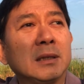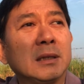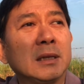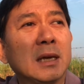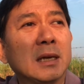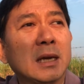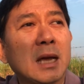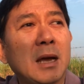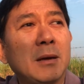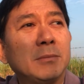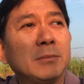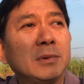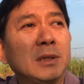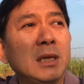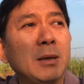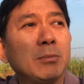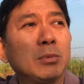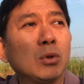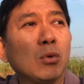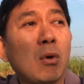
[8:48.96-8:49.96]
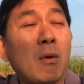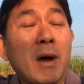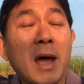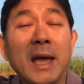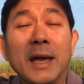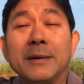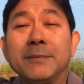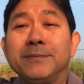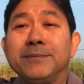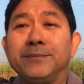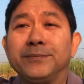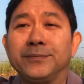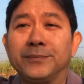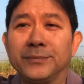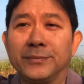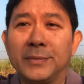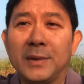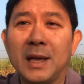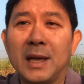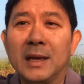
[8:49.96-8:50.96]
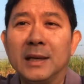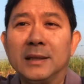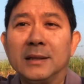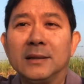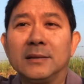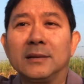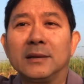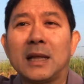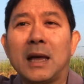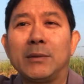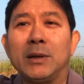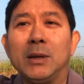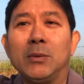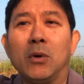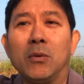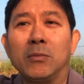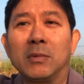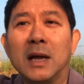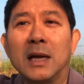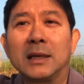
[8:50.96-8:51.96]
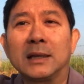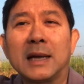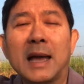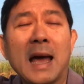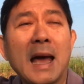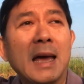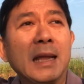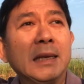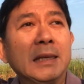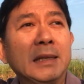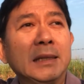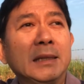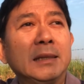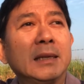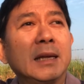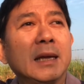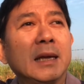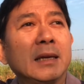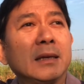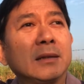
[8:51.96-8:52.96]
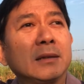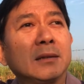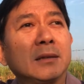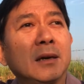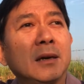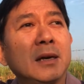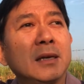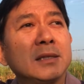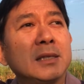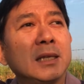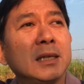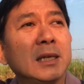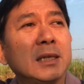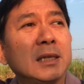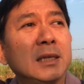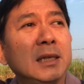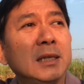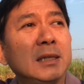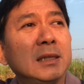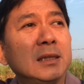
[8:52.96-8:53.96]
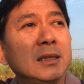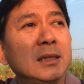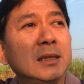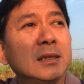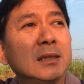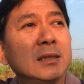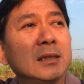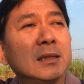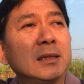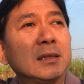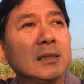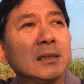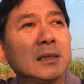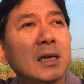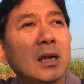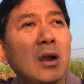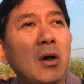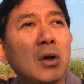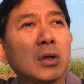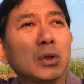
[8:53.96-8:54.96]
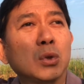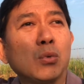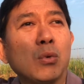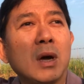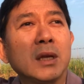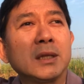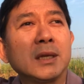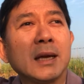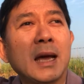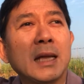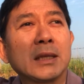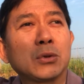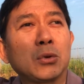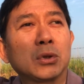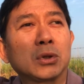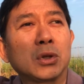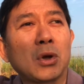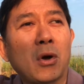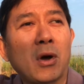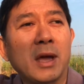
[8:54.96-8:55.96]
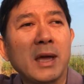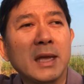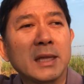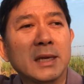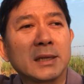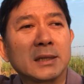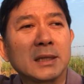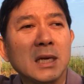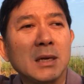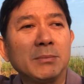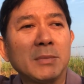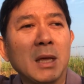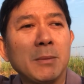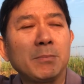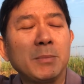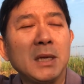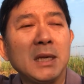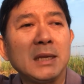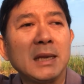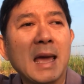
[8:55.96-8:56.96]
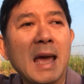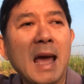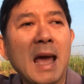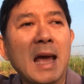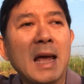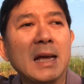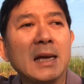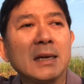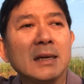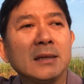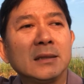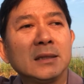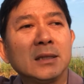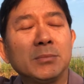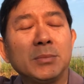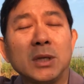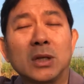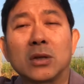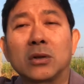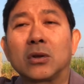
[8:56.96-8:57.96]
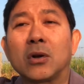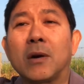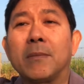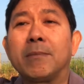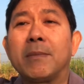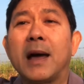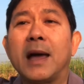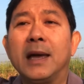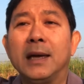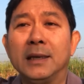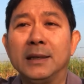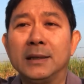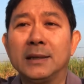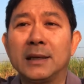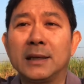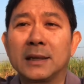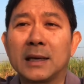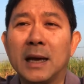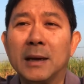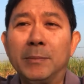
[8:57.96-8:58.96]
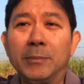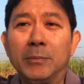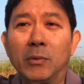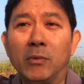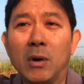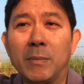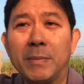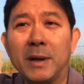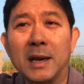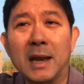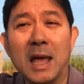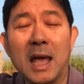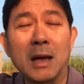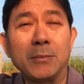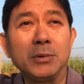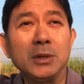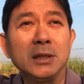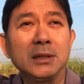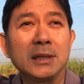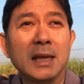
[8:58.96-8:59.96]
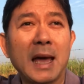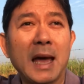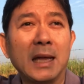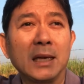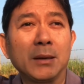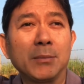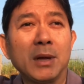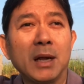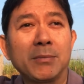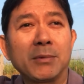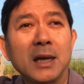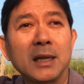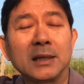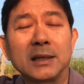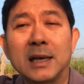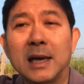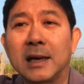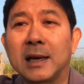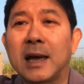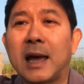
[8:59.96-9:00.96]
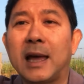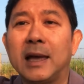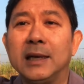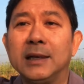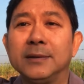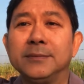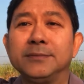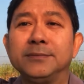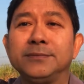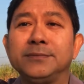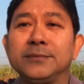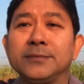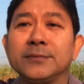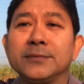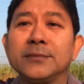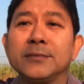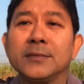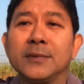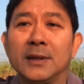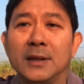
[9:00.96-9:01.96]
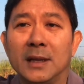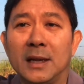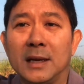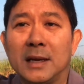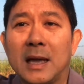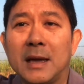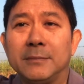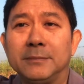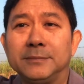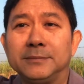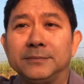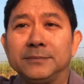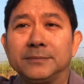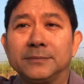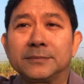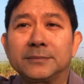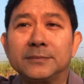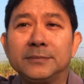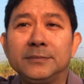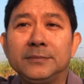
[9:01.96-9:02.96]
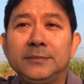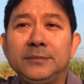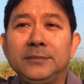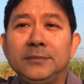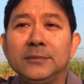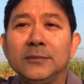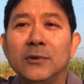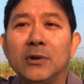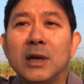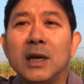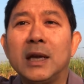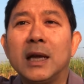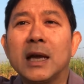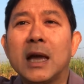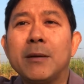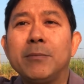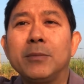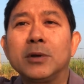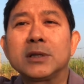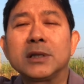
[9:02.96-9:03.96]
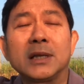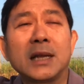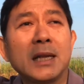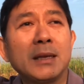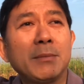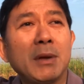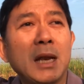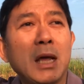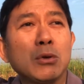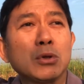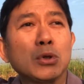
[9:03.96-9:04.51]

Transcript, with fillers: นะครับ เตรียมตัวไว้นะตามที่ผมคาดการนะก็เศรษฐกิจชะลอตัวถึงอาจถดถอย อาจจะเริ่มในปีหน้าหรือปีต่อๆไปนะครับ เพราะว่าปัญหาพื้นฐานยังไม่รับการแก้ไขนะครับโอเคนะครับ เพราะฉะนั้นมาเล่า